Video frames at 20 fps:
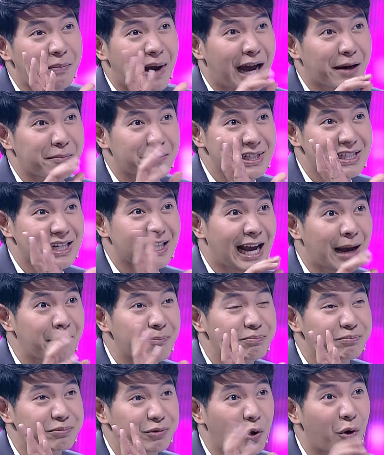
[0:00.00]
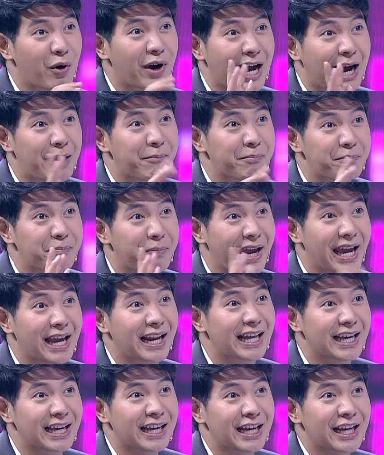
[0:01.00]
ปากมันจะงับตรงคำเป๊ะ
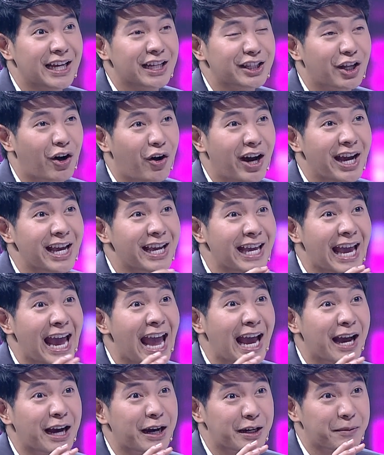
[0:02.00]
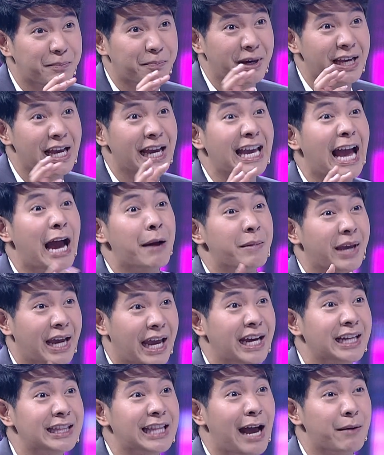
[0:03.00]
เลย ต่อให้แกล้งพยายามยัง
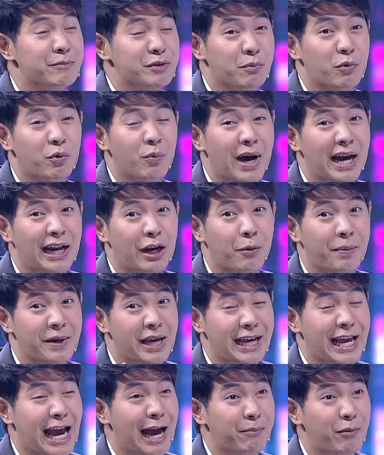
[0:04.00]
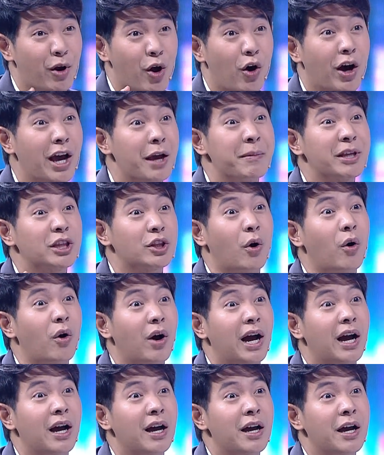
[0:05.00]
ไงก็ตามสมมติว่าเราพยายามร้องให้ไม่ตรง
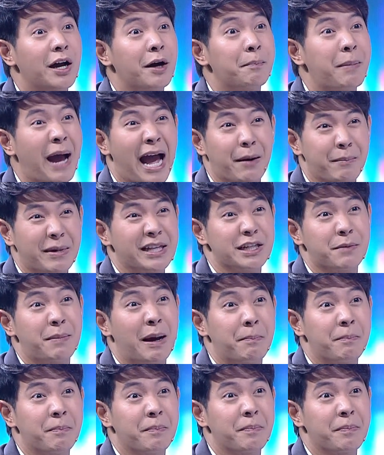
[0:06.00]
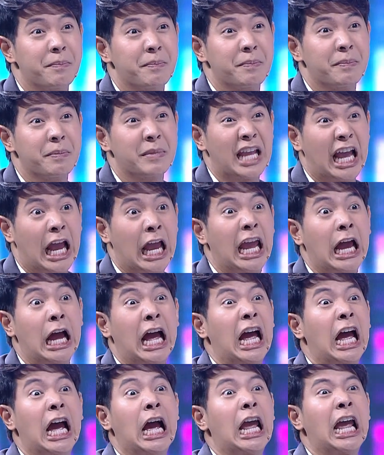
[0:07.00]
อ่ะ ปากมันจะแบบขยะ
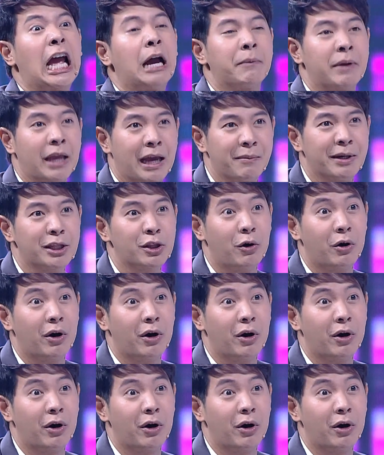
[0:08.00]
ขยะอย่างเงี้ยไม่